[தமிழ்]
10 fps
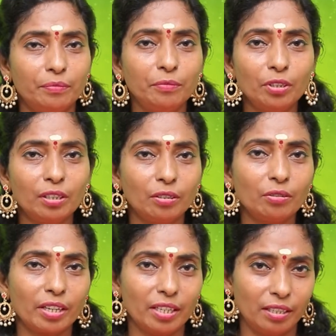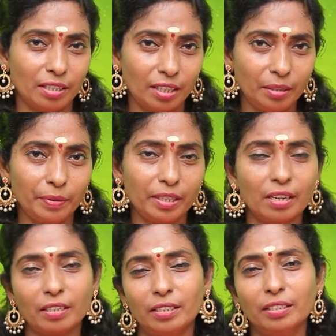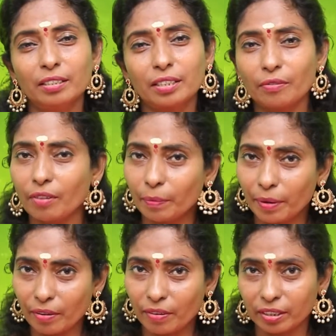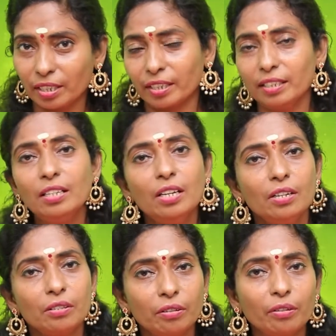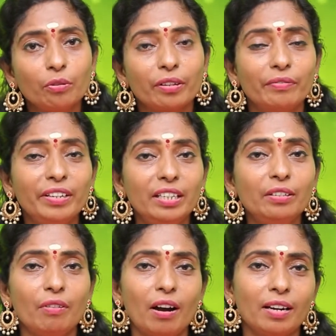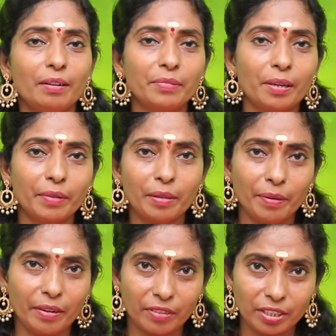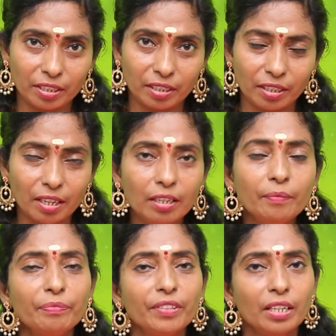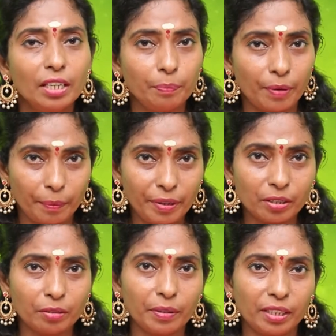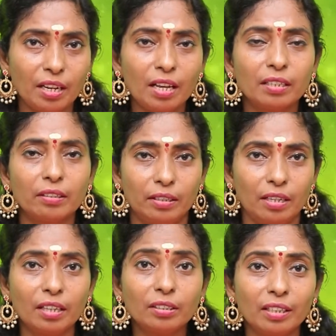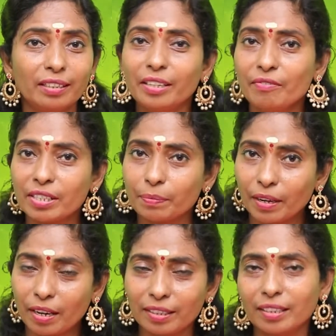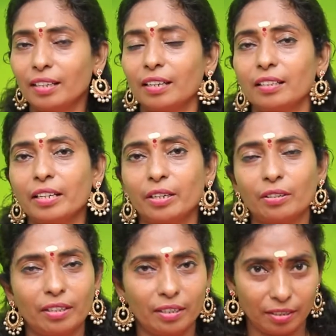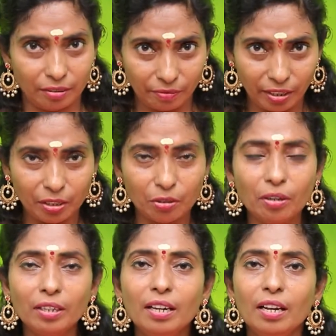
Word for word: முருகனுடைய அதிபதியாகிய செவ்வாய் பகவான் தாங்க ஸோ உங்களுக்கு வீடு வாகனம் சம்மந்தப்பட்ட விஷயங்கள்லாம் இப்போ எப்படி இருக்குன்னு பார்த்தீங்கன்னா அதில் அதில் இன்வெஸ்ட் பண்ணாதீங்கன்றது தான் என்னோடய வேண்டுகோள்